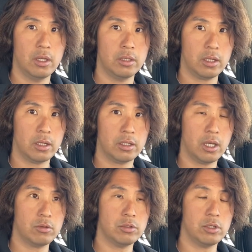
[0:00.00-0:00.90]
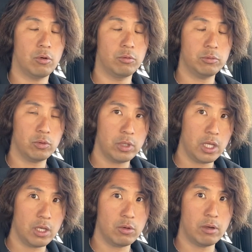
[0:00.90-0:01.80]
だから逆に本当に
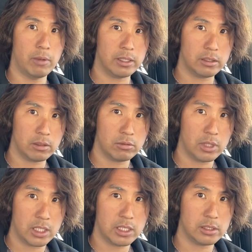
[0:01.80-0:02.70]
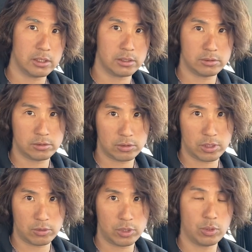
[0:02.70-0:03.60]
英語が全くできなさすぎ
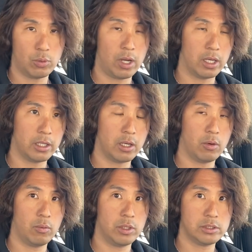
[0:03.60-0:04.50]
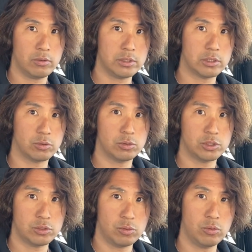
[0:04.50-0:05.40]
る人は、なんかわざわざそっ
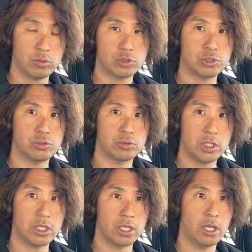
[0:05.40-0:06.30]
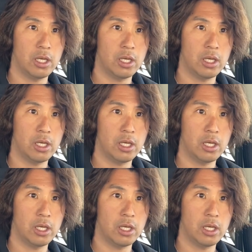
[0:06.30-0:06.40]
ちの方の州に、